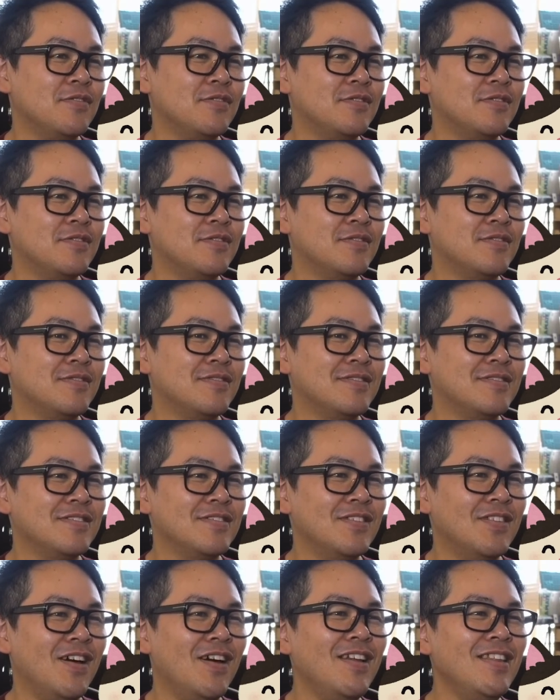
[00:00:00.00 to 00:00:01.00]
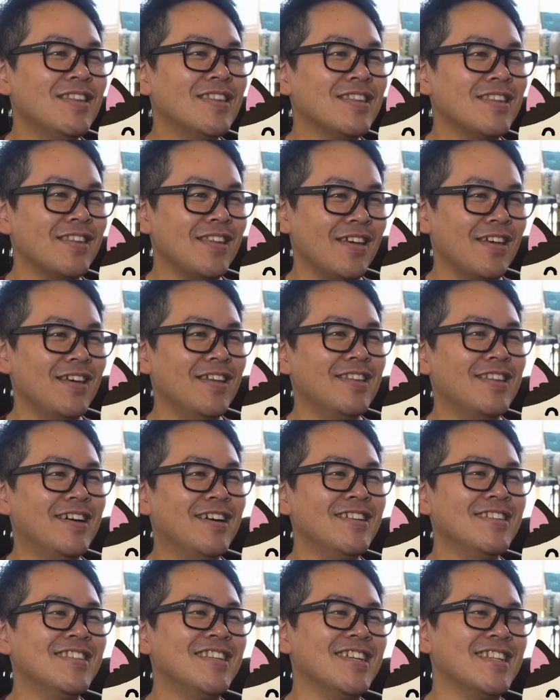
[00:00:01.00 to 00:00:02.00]

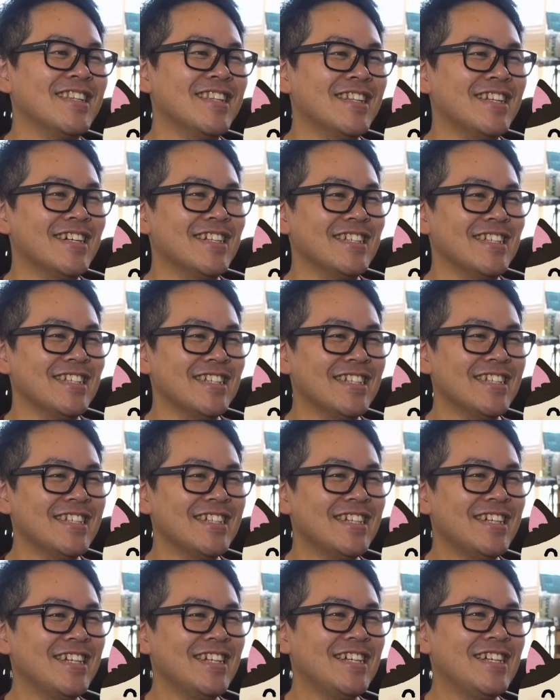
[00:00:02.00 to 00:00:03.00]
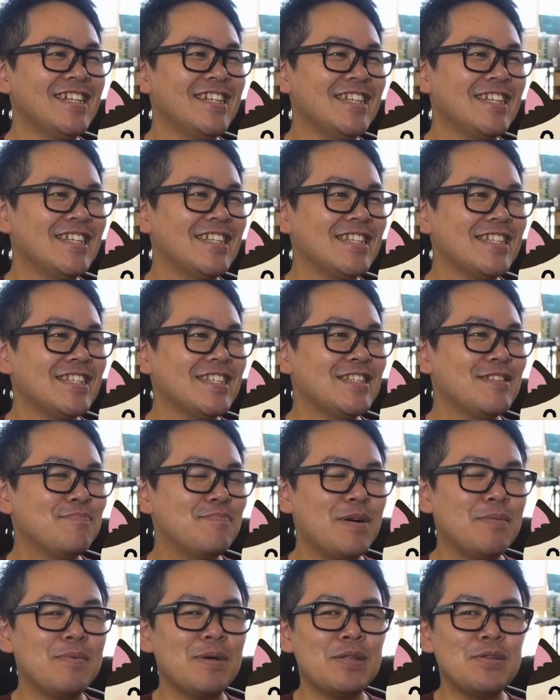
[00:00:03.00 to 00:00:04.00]
でって何？
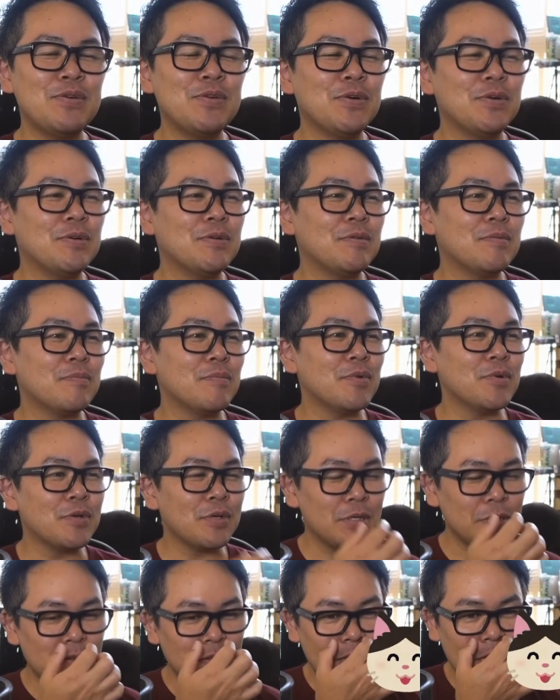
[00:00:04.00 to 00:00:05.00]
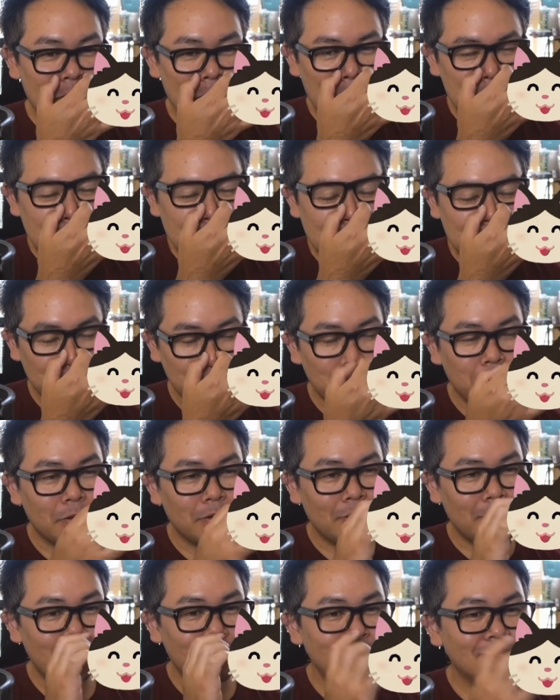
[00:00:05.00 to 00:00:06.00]
パパの病気の話を、
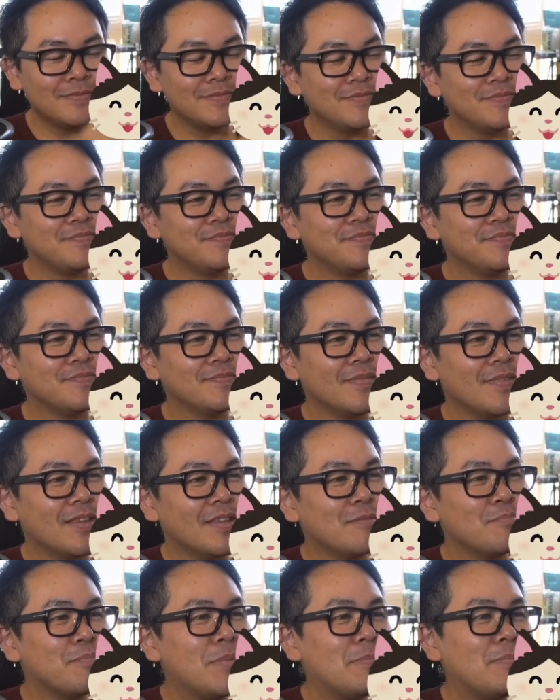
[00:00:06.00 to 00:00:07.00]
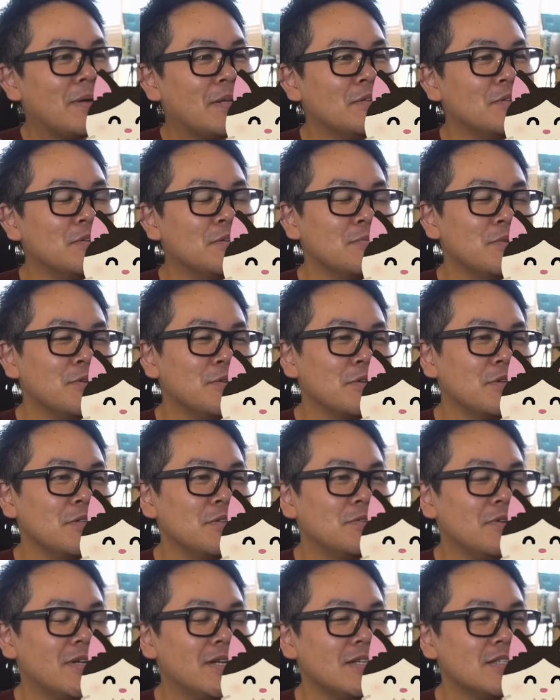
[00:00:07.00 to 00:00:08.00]
パパの病気
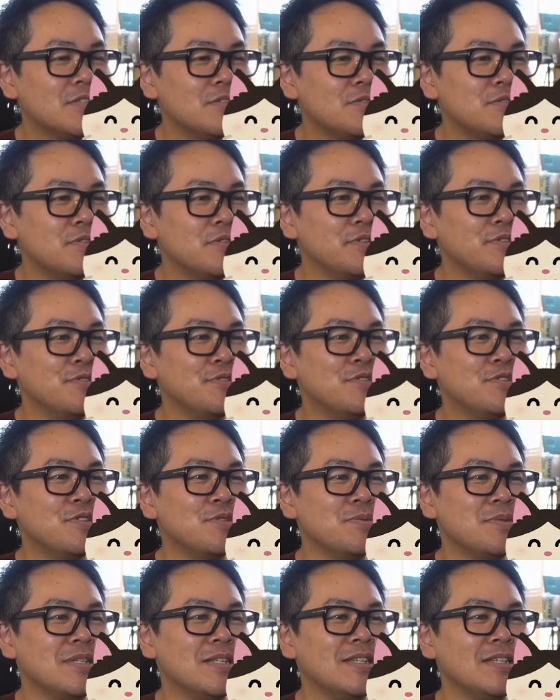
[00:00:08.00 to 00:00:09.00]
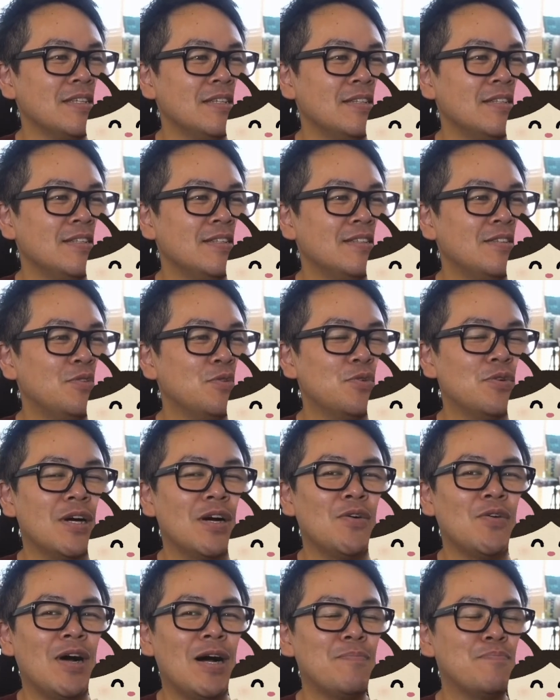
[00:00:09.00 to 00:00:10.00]
の話を YouTube に動
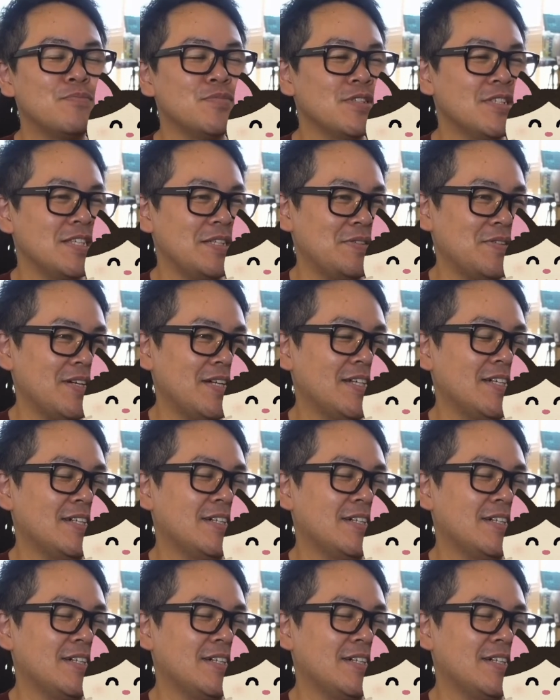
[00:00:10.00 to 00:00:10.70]
画をアップしてるから。